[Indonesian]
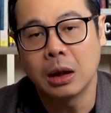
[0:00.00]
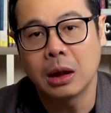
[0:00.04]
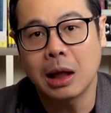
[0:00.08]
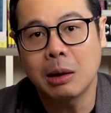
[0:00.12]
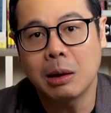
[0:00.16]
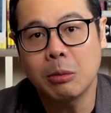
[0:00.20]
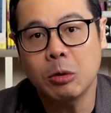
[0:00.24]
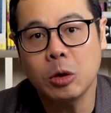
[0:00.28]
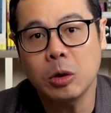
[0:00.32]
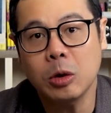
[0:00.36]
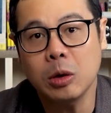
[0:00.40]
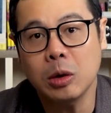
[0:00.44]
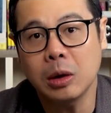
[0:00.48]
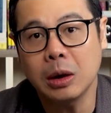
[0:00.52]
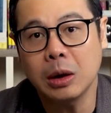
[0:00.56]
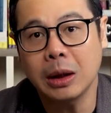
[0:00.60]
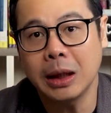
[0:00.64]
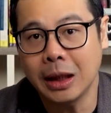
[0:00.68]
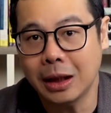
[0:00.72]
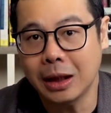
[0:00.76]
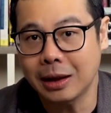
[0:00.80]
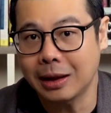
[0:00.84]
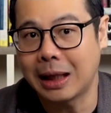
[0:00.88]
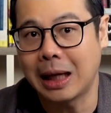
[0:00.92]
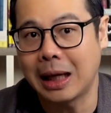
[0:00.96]
Namun
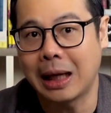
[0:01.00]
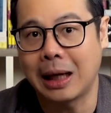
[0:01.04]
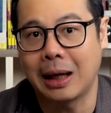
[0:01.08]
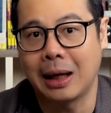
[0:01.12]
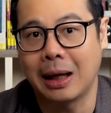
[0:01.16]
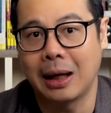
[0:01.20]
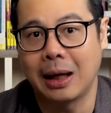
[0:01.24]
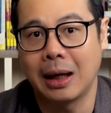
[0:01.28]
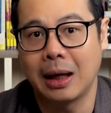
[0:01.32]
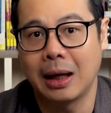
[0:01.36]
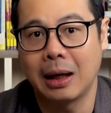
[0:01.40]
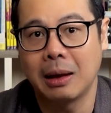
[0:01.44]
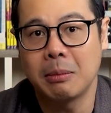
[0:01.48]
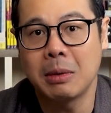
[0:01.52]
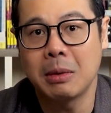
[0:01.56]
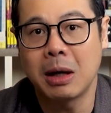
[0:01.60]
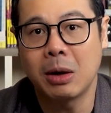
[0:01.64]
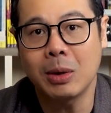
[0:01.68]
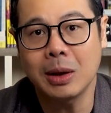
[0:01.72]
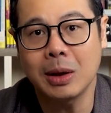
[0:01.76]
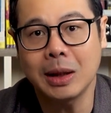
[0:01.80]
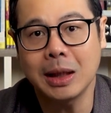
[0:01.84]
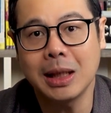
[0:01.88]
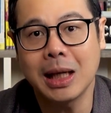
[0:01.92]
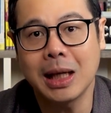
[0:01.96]
inget deh,
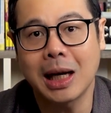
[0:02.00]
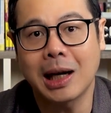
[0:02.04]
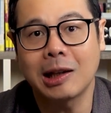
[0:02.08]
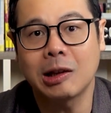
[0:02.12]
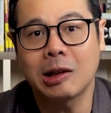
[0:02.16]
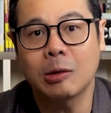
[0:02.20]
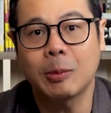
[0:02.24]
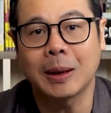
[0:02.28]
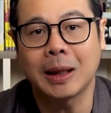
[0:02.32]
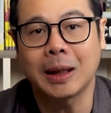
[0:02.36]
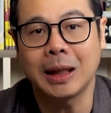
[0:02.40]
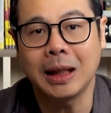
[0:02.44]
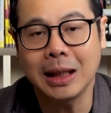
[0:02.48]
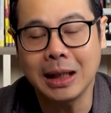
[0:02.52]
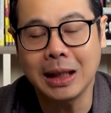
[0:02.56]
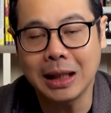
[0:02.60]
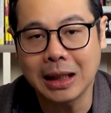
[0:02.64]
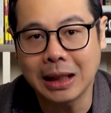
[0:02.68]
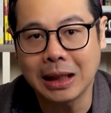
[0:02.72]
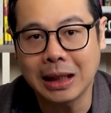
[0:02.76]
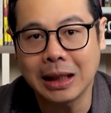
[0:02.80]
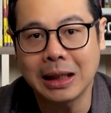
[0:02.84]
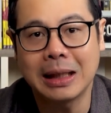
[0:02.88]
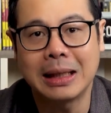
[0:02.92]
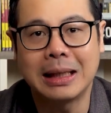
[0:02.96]
bahwa tindakan seperti
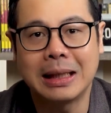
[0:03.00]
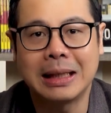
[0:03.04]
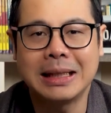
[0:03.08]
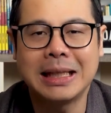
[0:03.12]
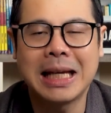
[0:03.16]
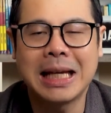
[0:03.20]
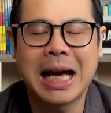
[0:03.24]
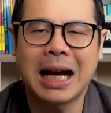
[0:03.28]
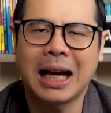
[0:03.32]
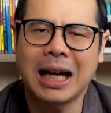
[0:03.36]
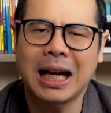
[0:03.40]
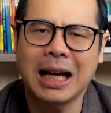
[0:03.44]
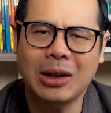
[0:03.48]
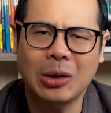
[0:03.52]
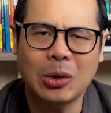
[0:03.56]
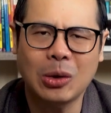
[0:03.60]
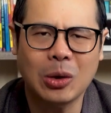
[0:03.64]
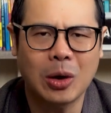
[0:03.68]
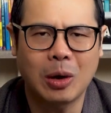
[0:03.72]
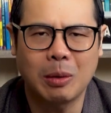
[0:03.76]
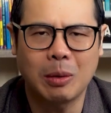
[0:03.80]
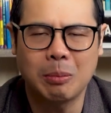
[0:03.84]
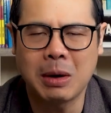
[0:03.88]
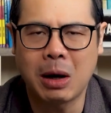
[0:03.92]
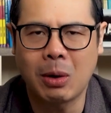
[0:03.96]
ini jarang
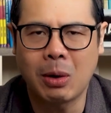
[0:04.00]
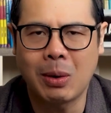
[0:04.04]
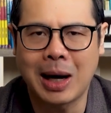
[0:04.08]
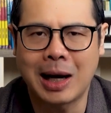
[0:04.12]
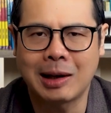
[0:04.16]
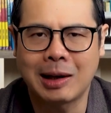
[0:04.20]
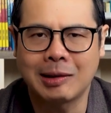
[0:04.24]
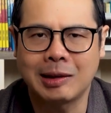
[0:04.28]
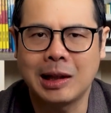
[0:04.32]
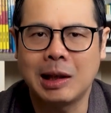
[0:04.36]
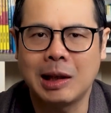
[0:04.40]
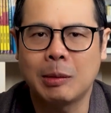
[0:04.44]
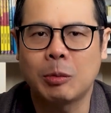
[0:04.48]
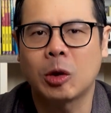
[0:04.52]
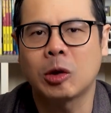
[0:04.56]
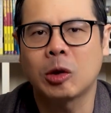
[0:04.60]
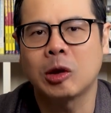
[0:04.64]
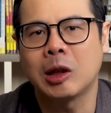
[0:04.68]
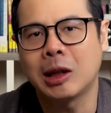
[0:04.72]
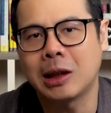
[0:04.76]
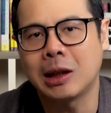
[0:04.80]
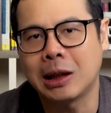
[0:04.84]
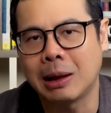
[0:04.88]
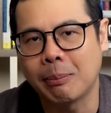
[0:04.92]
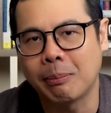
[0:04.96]
kok bawa hasil yang
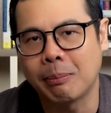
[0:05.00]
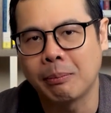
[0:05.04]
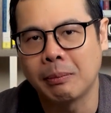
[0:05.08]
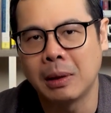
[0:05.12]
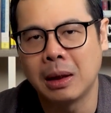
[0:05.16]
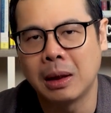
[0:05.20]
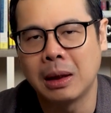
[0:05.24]
positif.